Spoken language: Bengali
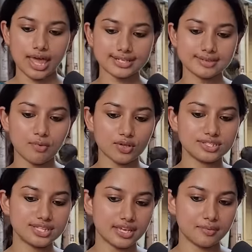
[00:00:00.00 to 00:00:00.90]
একটা
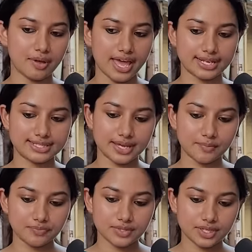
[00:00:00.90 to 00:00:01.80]
মঞ্চে বা একটা
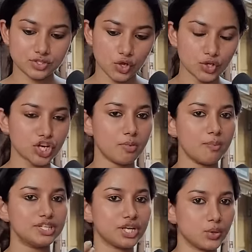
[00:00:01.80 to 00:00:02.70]

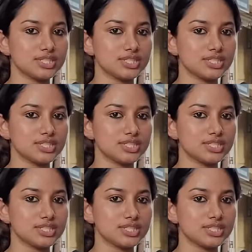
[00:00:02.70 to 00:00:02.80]
জনসমাবেশে